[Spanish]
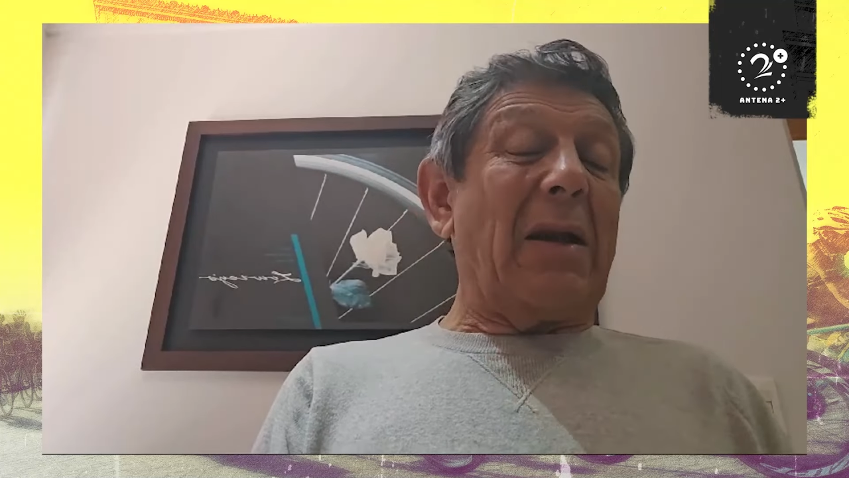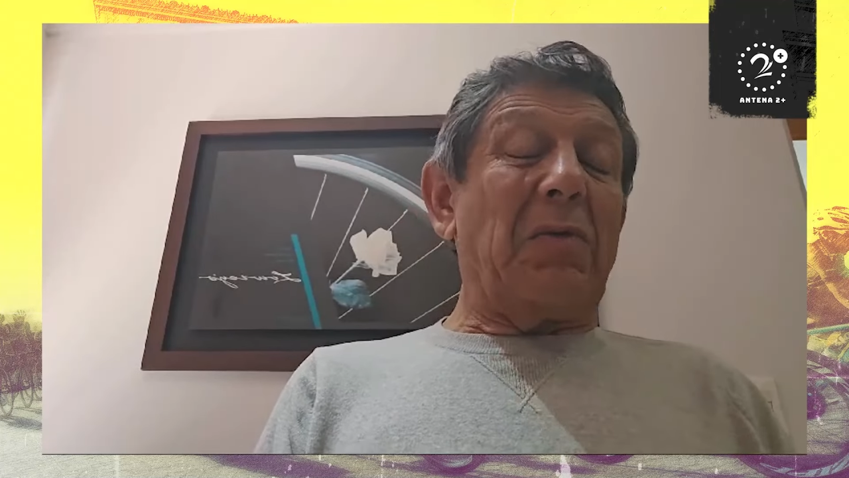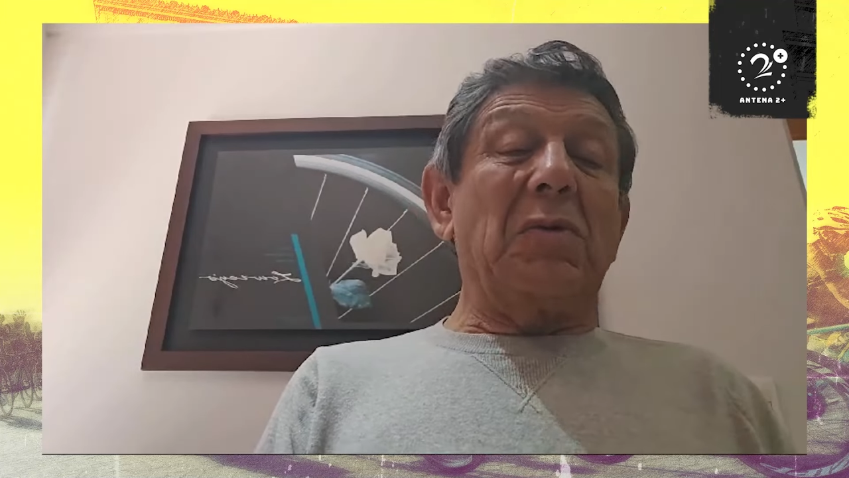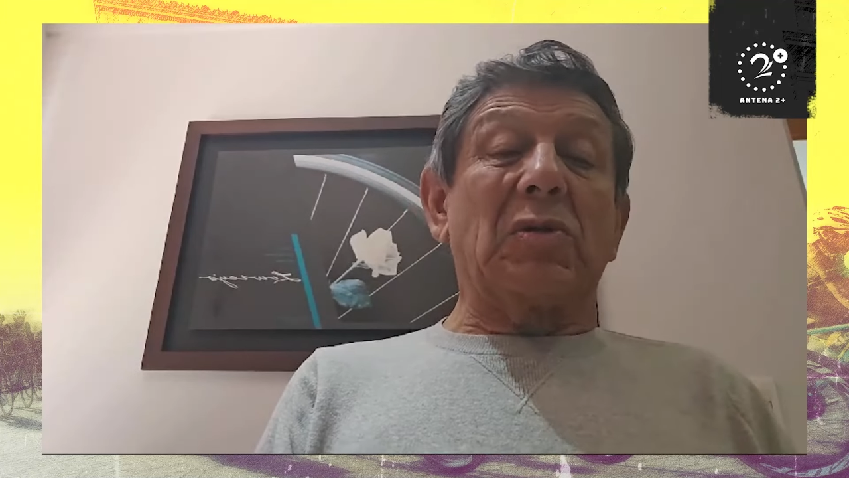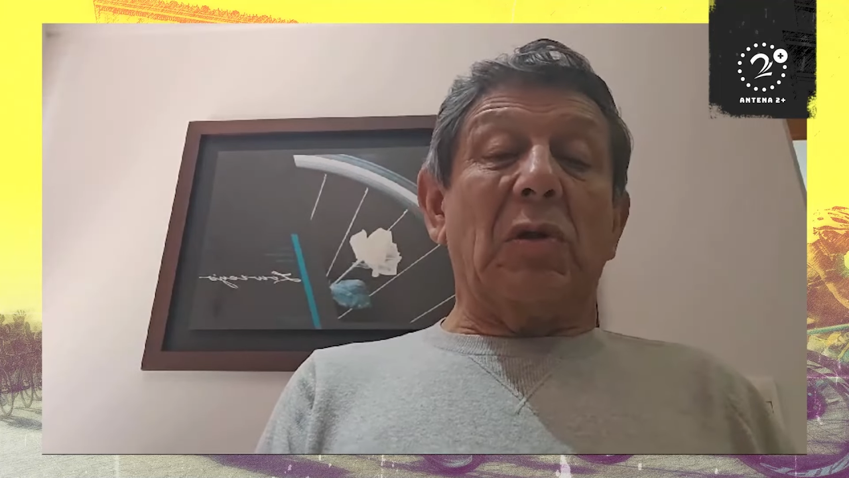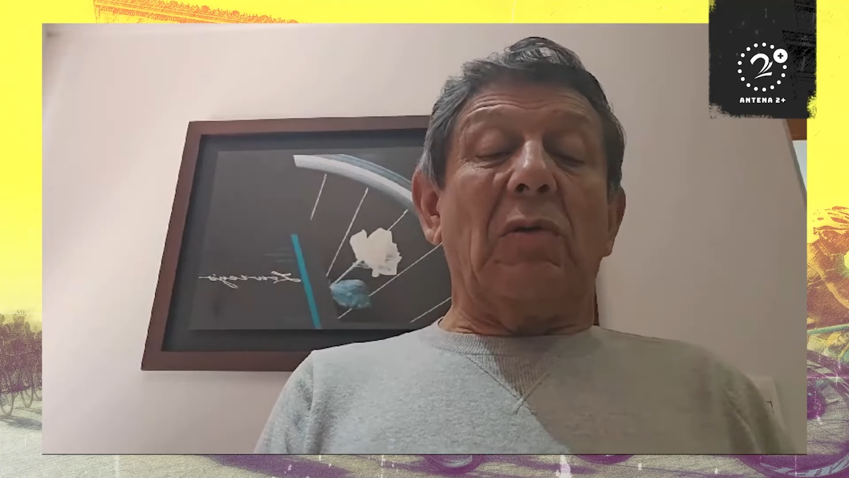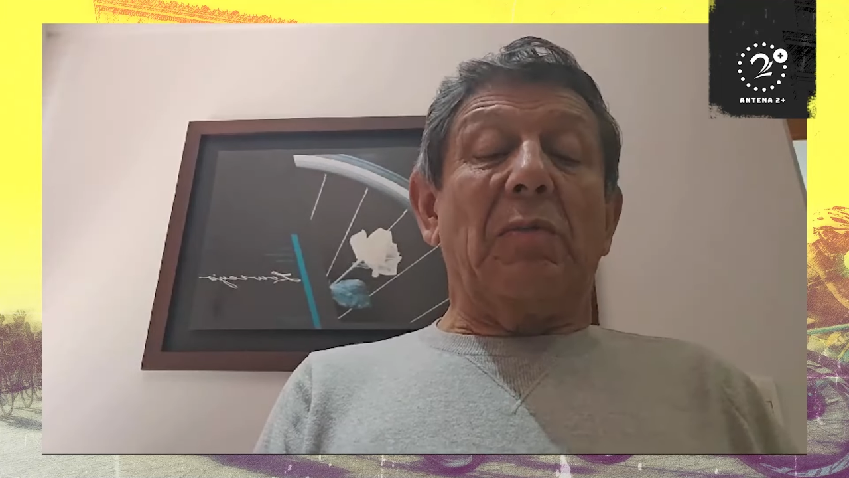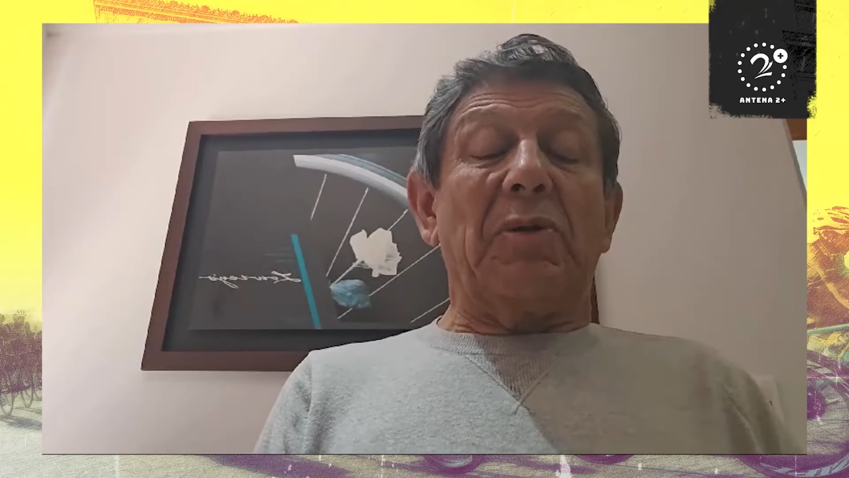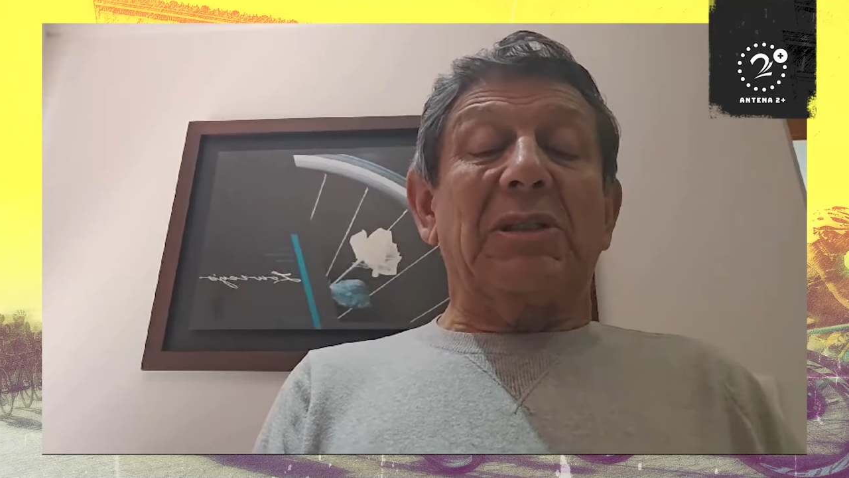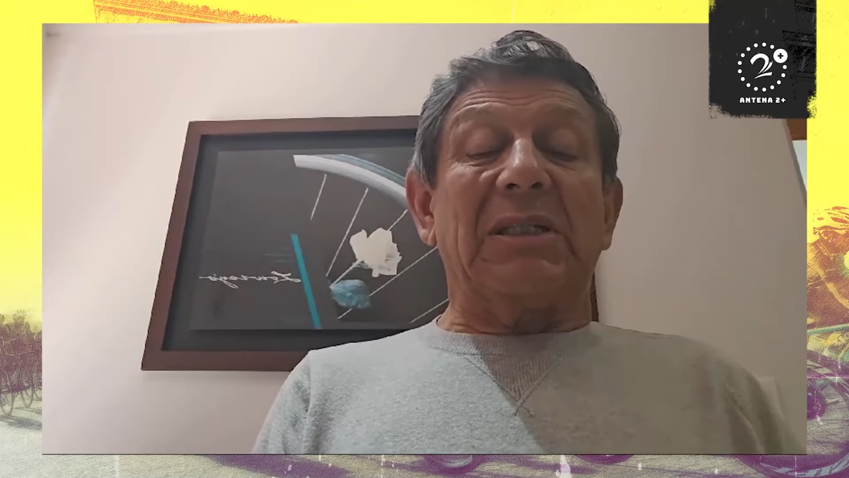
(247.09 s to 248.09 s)
algunos
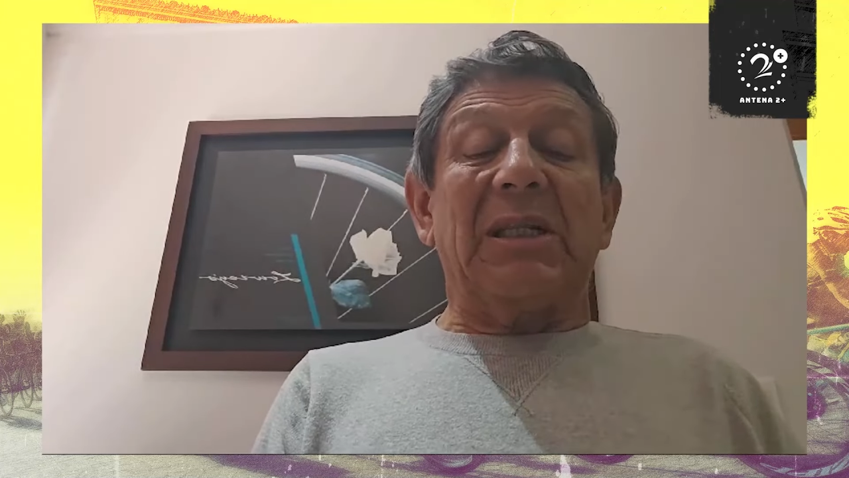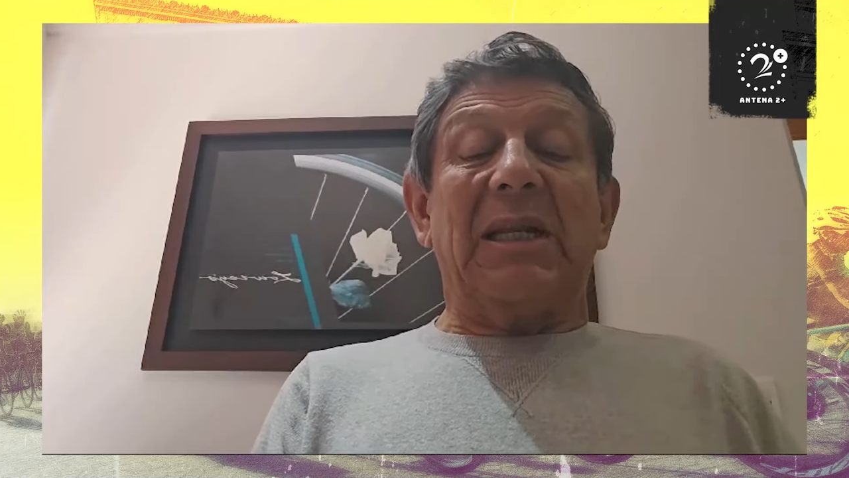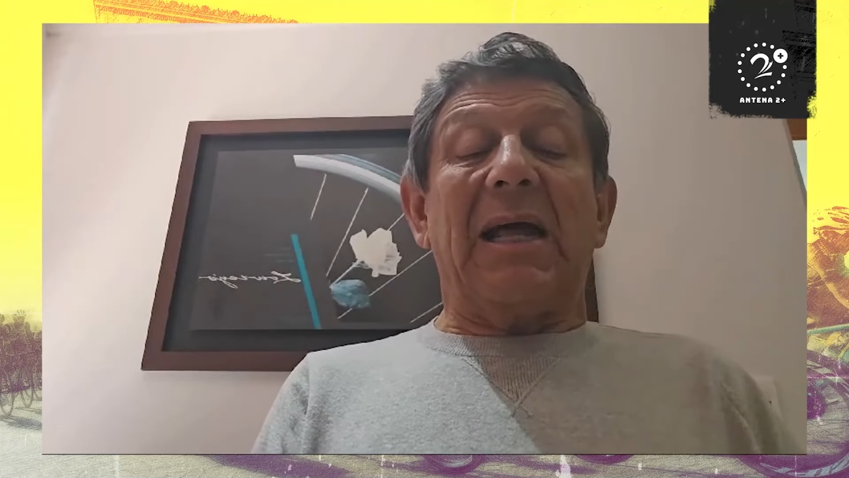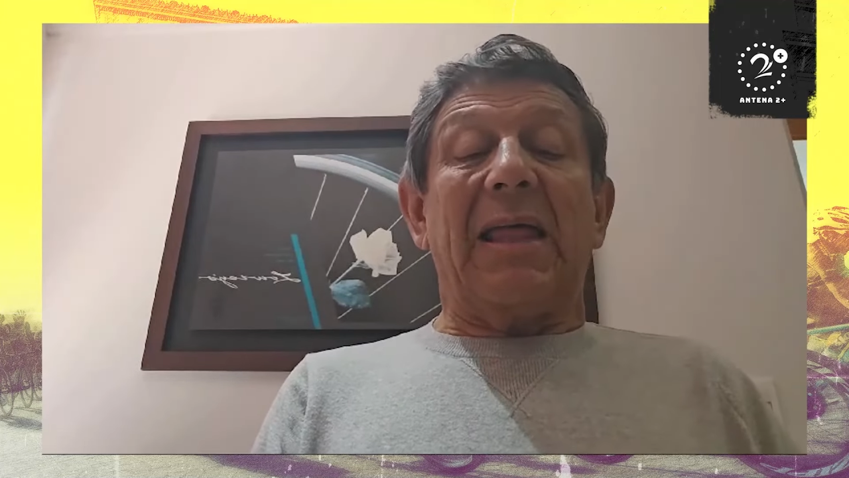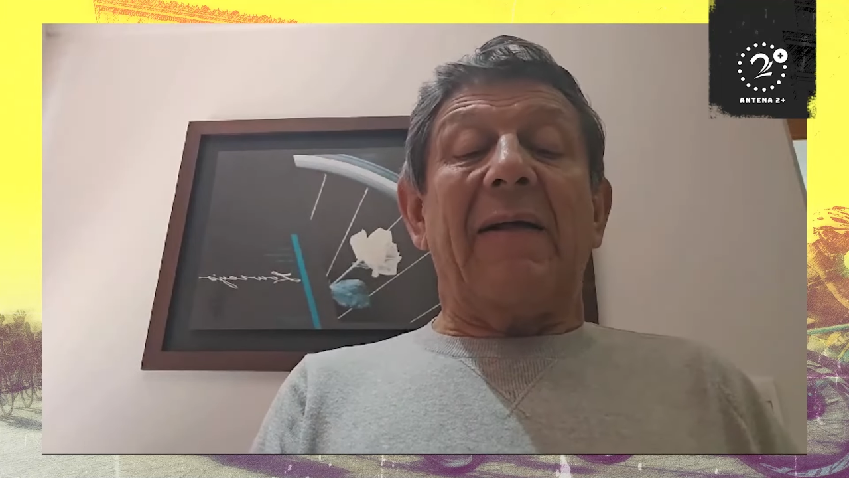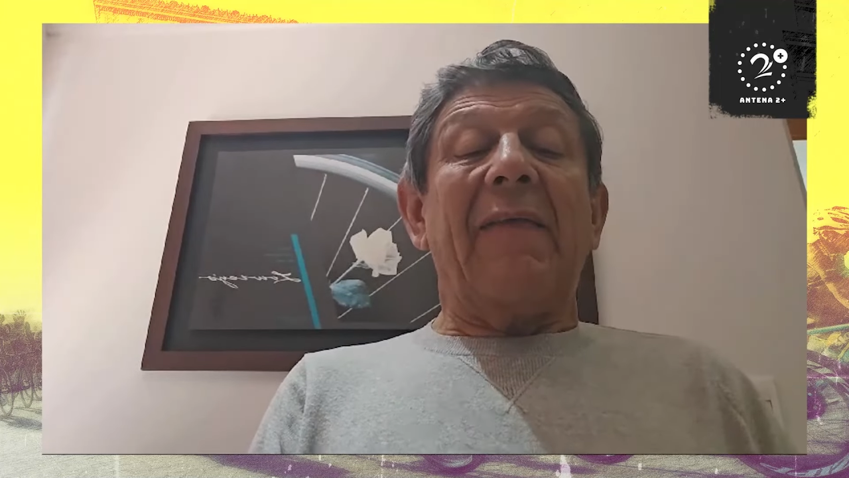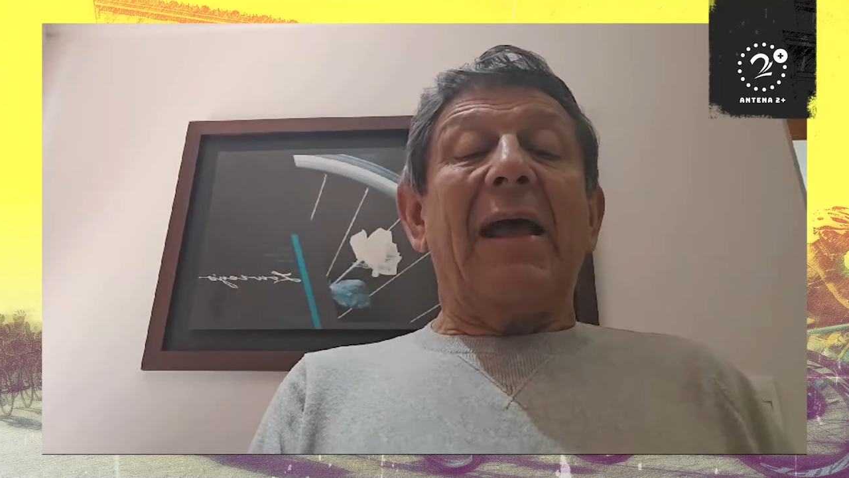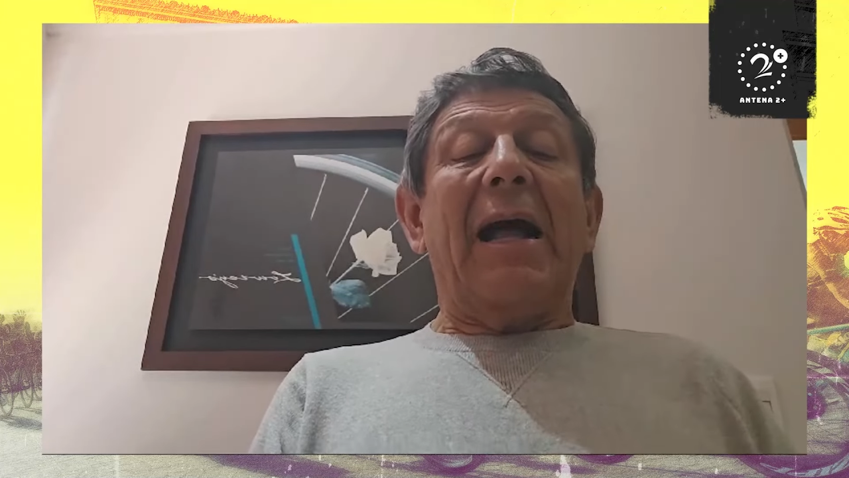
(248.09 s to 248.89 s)
columpios destinada